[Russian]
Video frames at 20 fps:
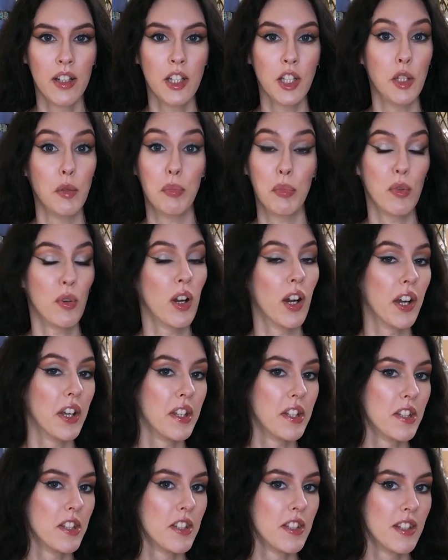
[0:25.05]
Не
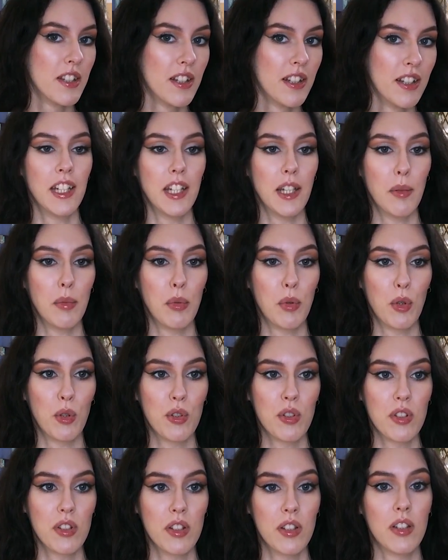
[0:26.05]
пугайтесь. Я
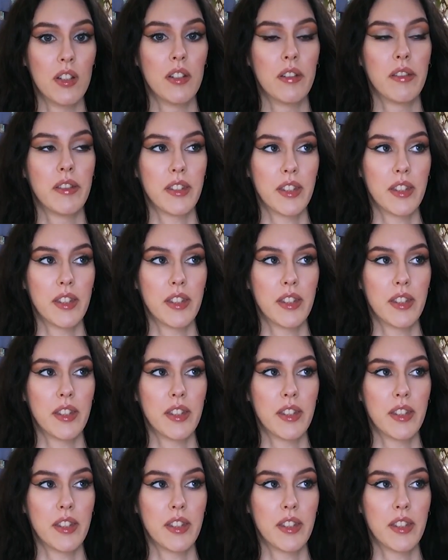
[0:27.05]
просто